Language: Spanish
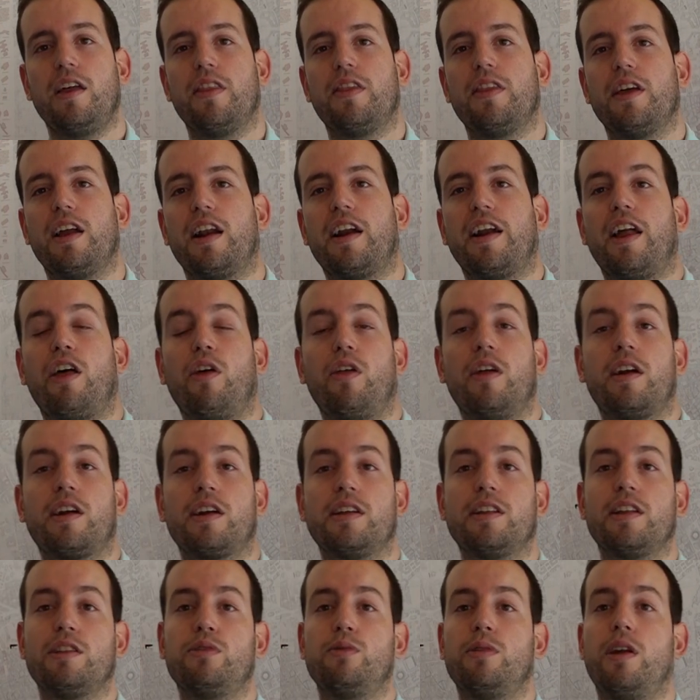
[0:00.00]
del grado de
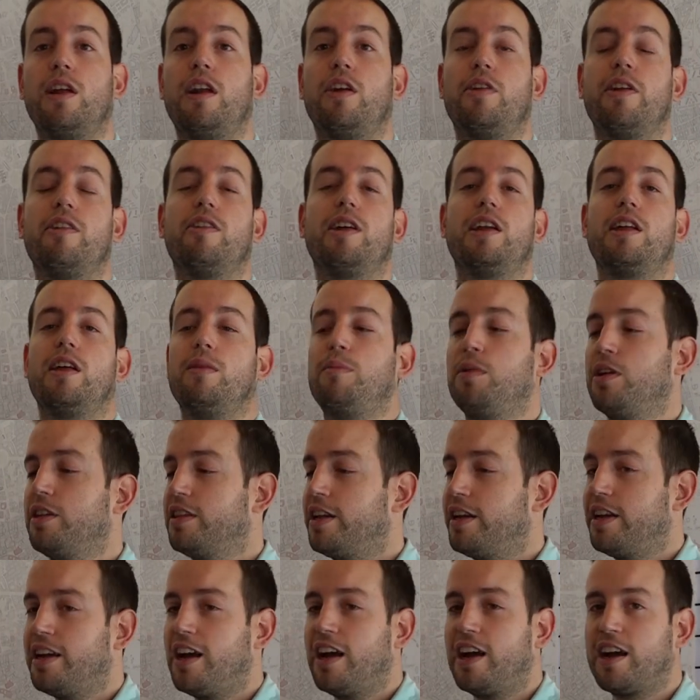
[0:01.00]
Arquitectura en la Universidad
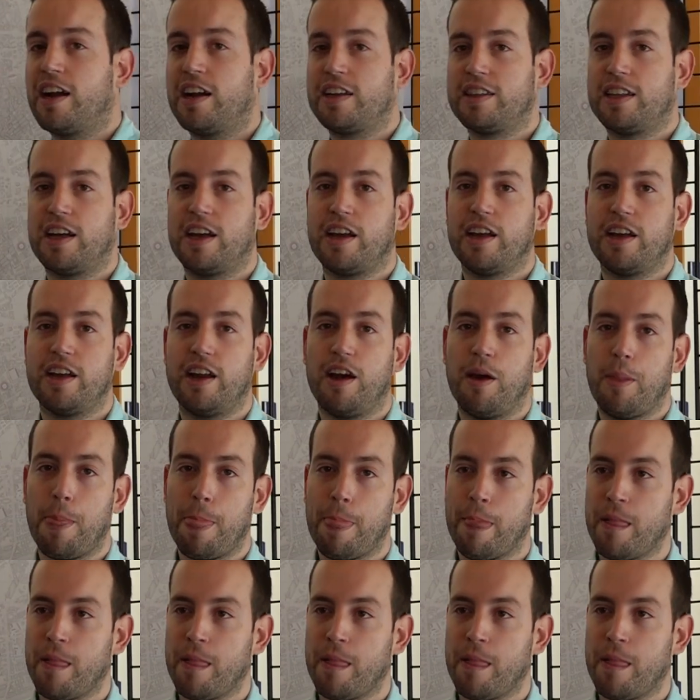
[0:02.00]
Politécnica de Cartagena.